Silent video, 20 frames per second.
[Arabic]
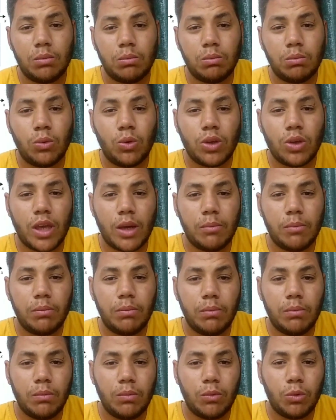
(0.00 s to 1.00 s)
موجب
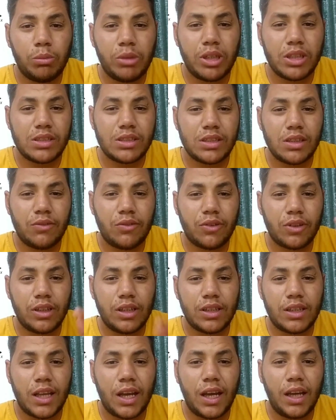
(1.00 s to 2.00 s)
ومن الصفر
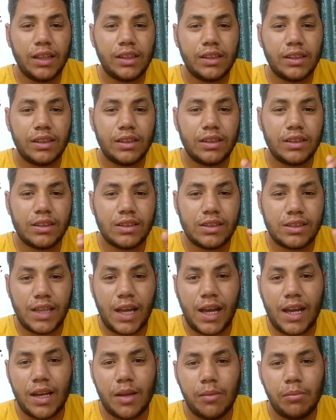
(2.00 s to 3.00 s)
لتحت
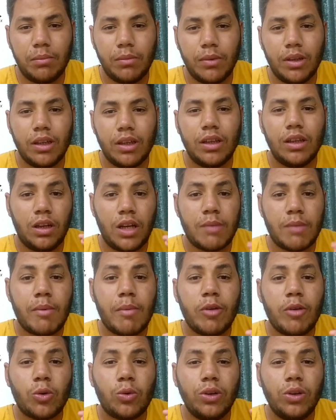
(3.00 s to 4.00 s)
سالب لما
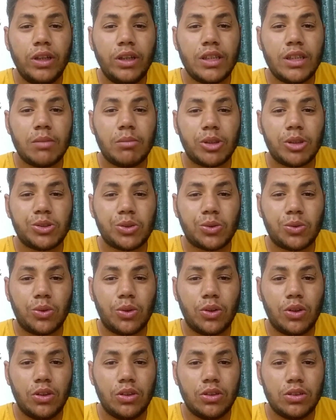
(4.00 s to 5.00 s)
بيكون عندي
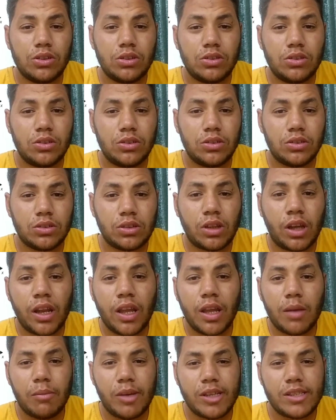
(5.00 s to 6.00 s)
مشروع
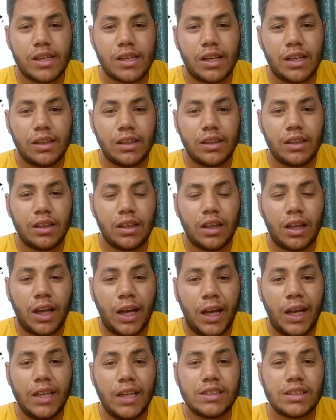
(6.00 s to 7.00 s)
طريق مثلا
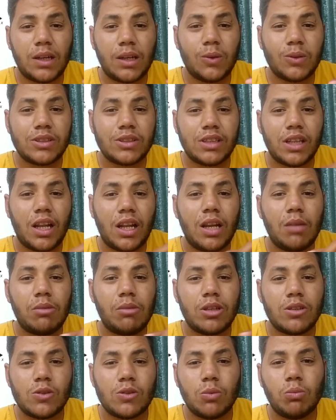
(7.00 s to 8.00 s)
عايز أوصلها
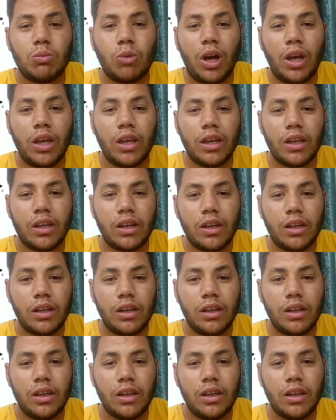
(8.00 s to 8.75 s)
لمنسوب معين